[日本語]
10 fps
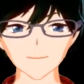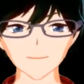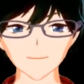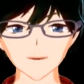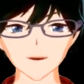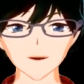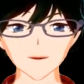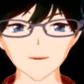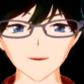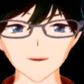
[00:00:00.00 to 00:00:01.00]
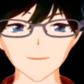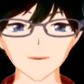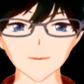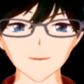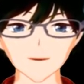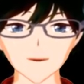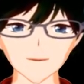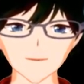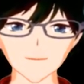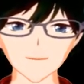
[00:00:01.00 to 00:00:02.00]
で、撃砕がやっぱ欲しいんですけ
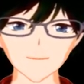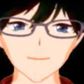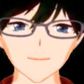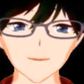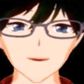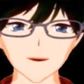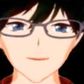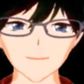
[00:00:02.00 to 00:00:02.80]
ど、1回封印